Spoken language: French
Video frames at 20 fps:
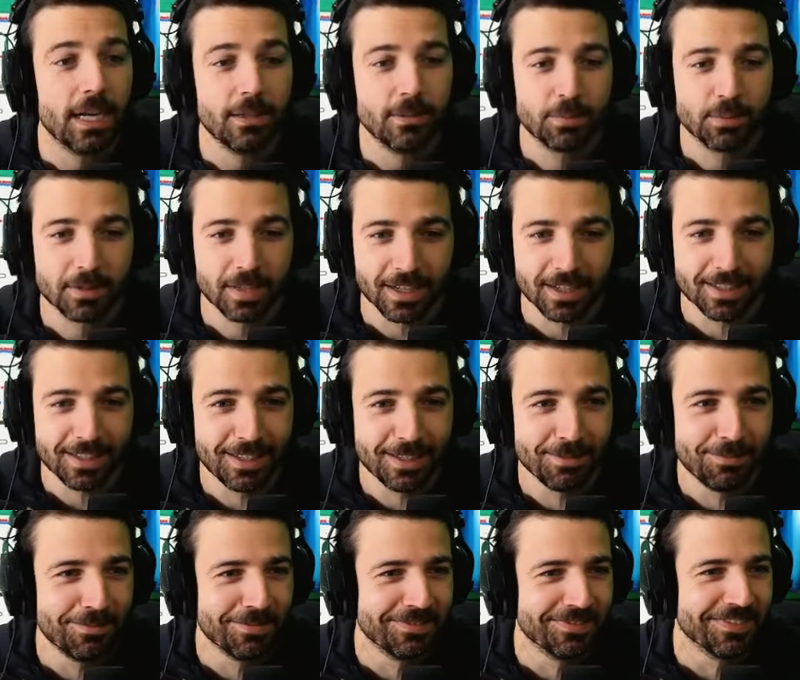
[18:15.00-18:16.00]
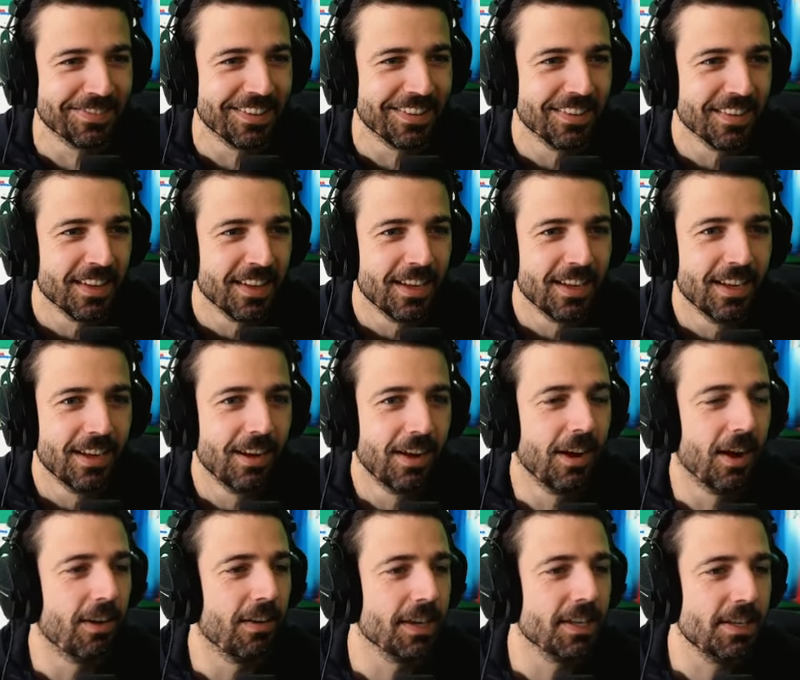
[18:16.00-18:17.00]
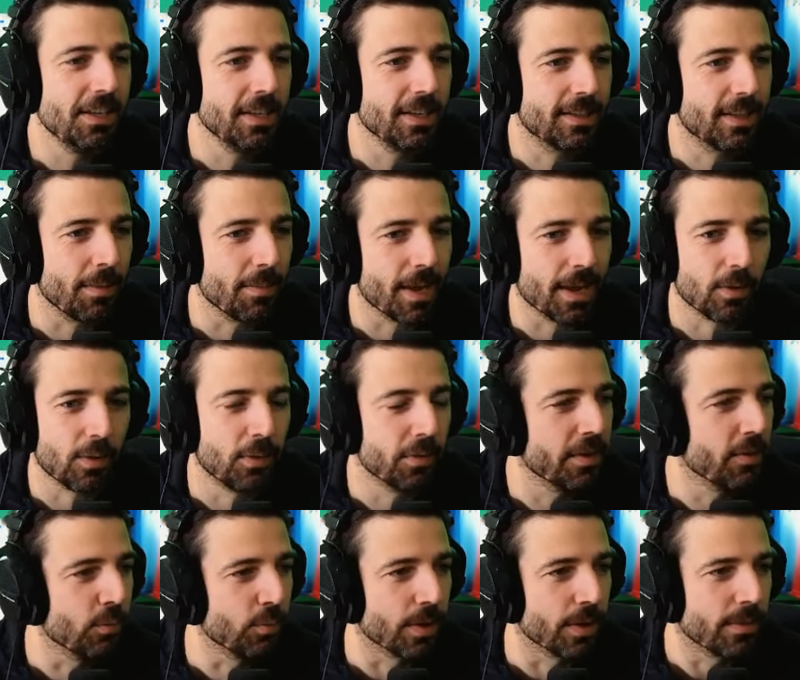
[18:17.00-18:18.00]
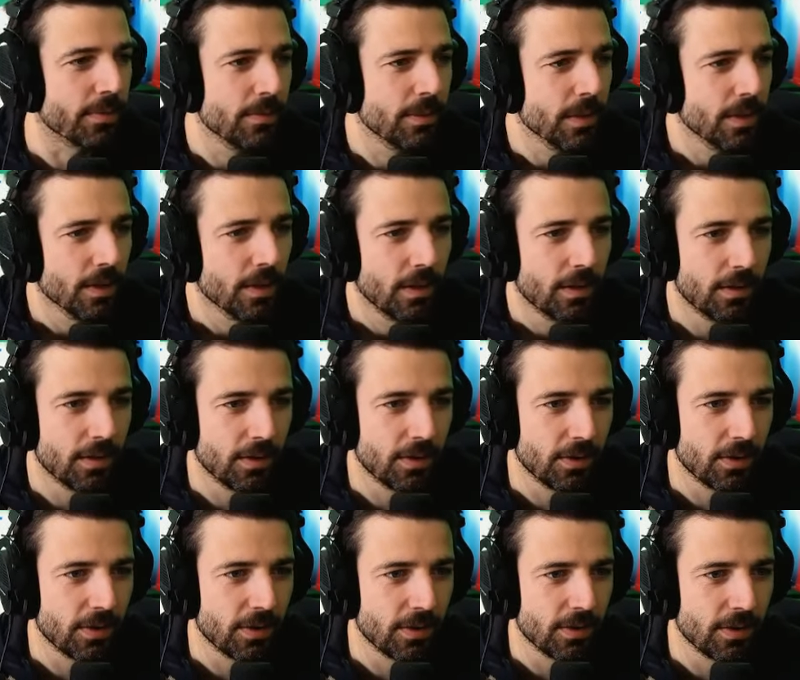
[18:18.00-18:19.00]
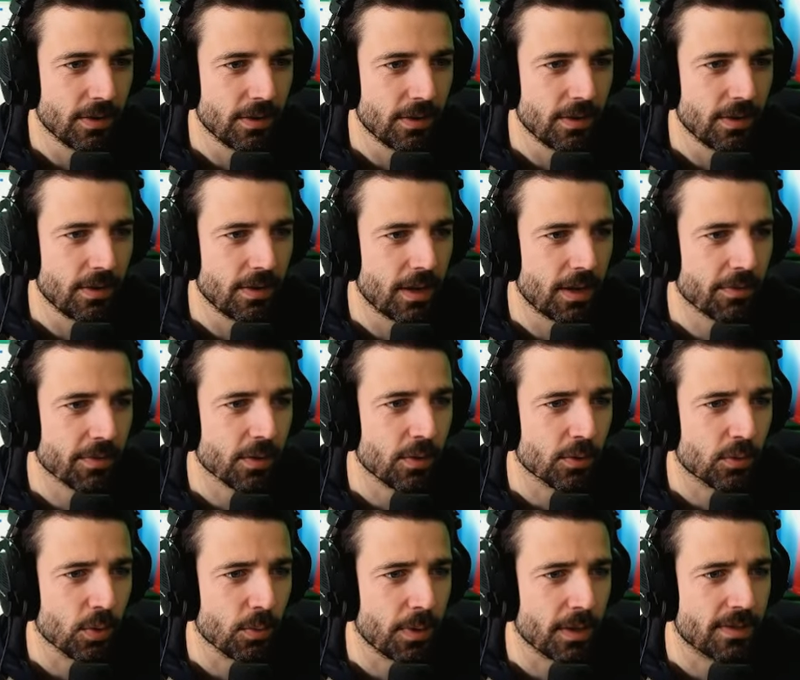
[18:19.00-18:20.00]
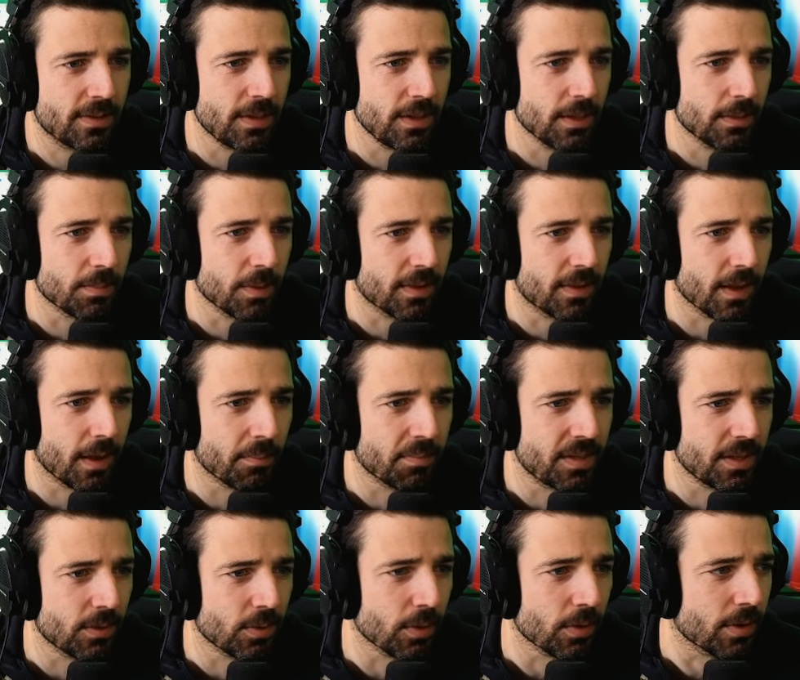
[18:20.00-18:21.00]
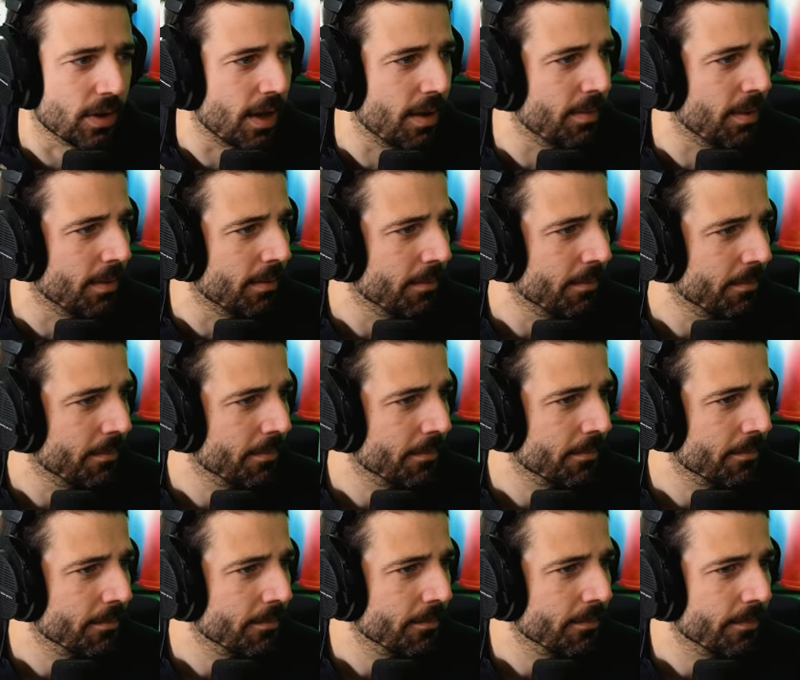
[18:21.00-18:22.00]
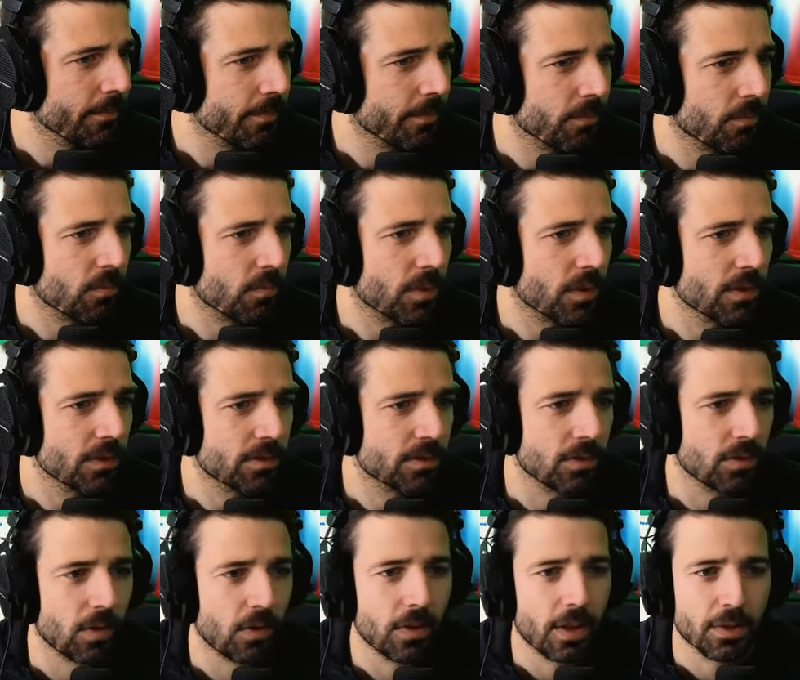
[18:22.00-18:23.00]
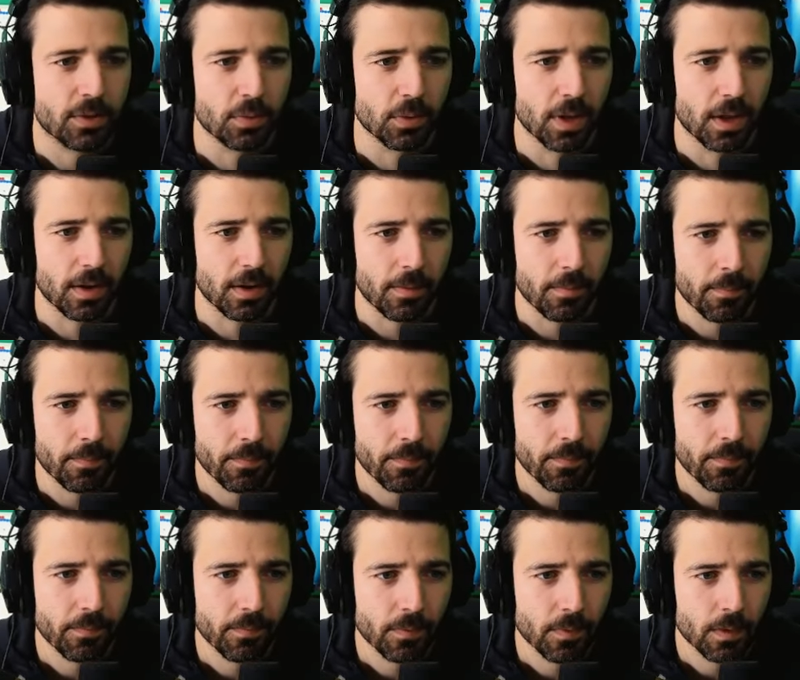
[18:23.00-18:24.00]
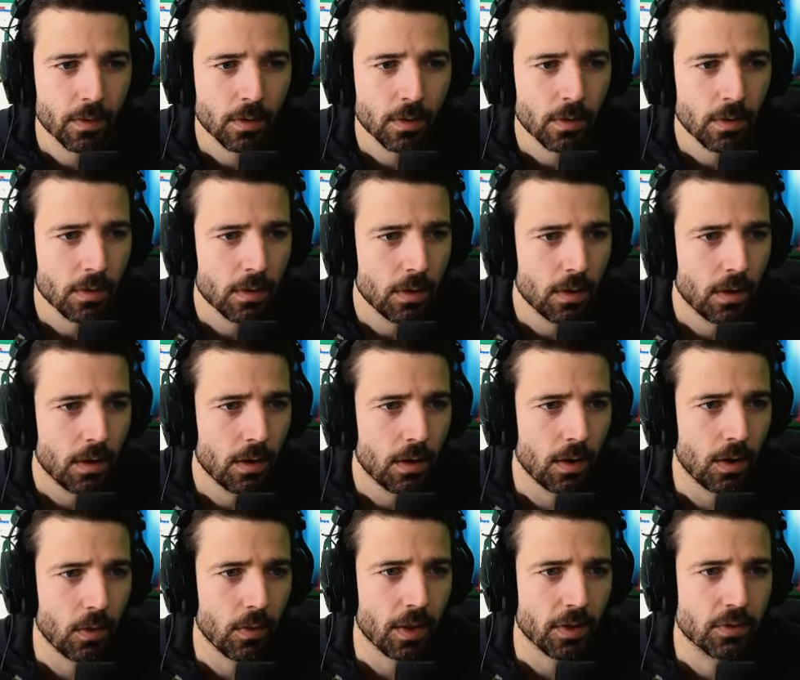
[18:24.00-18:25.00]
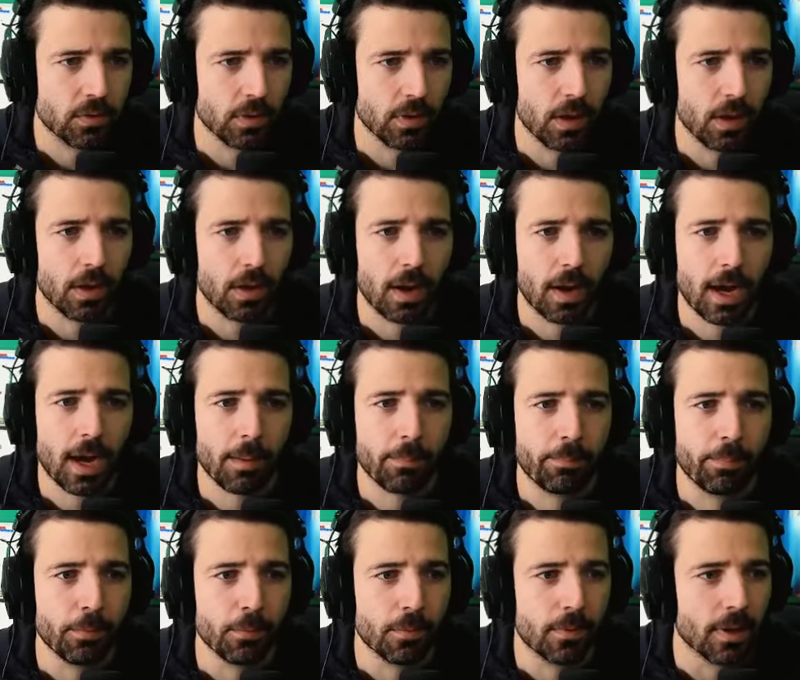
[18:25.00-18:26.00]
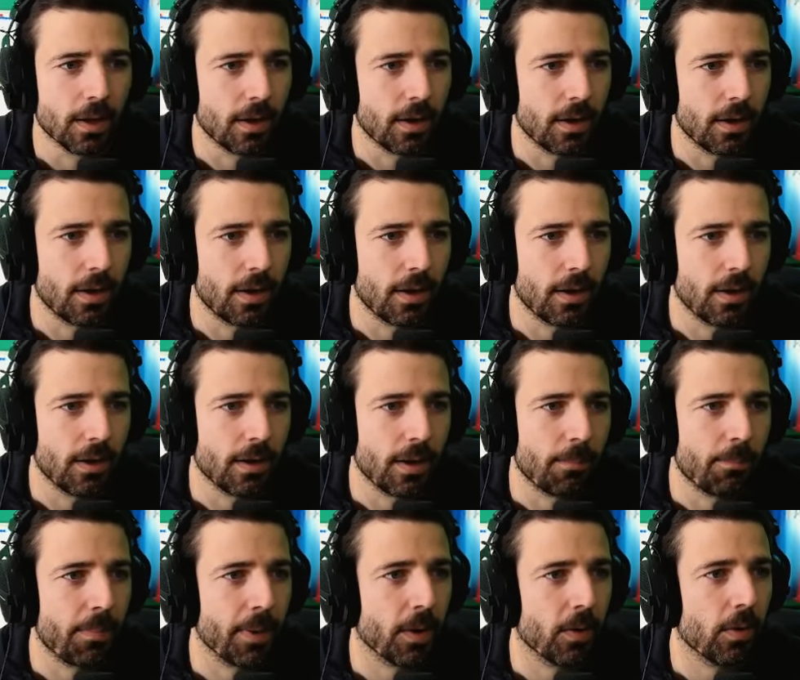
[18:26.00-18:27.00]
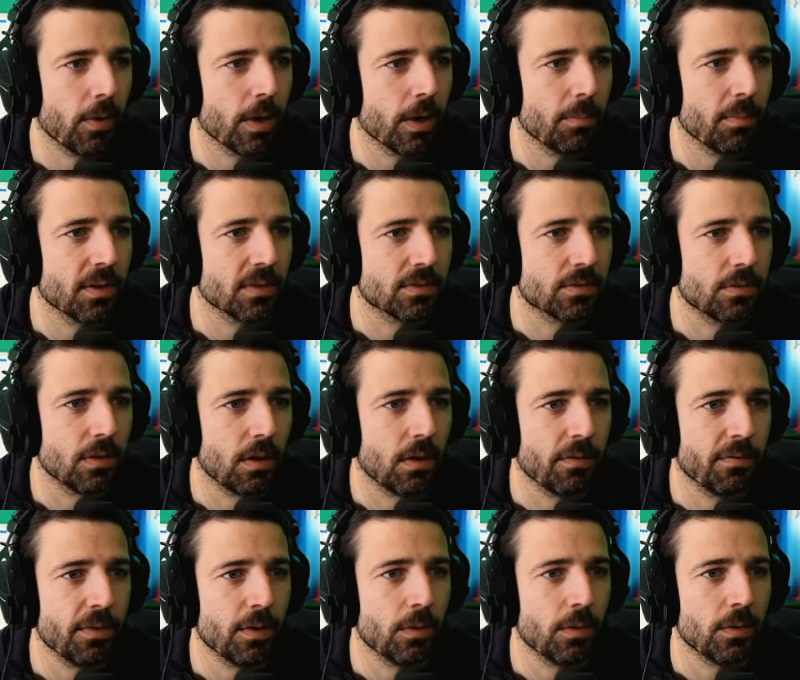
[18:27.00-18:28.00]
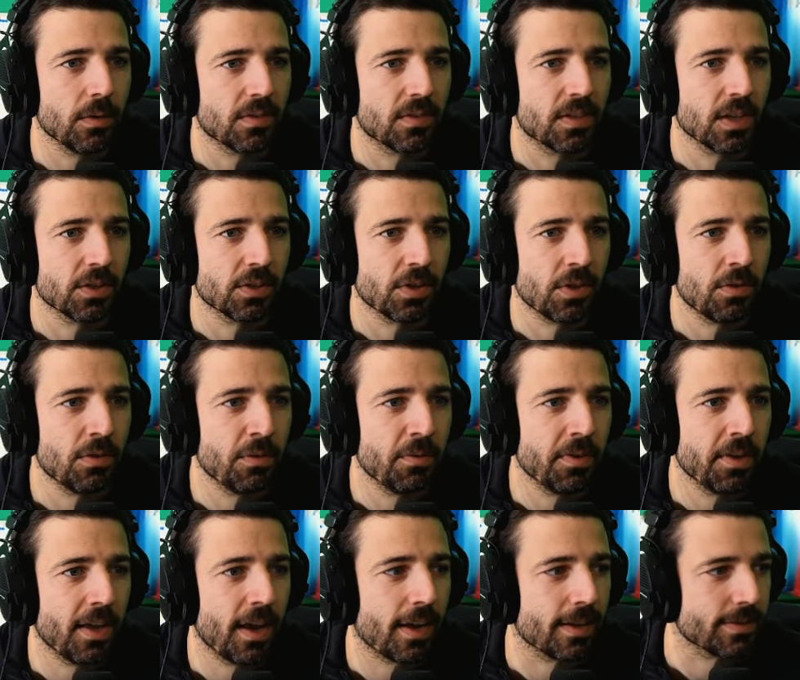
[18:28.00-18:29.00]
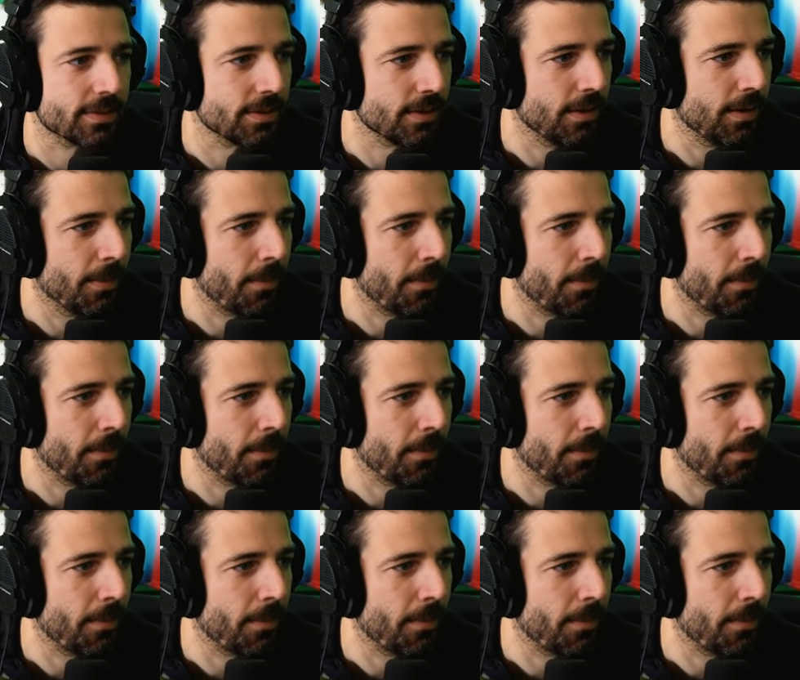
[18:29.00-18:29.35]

putain. Euh, vas-y, nique ta mère, là, on est où, là euh, automatique, mettez un petit truc, quand même. Hein. Parce que là, on a que dalle. Hein. Là, on a que dalle. Ah, putain, la perrerie, bien sûr. Ville de Saint-Jean-de-Védas. Hein.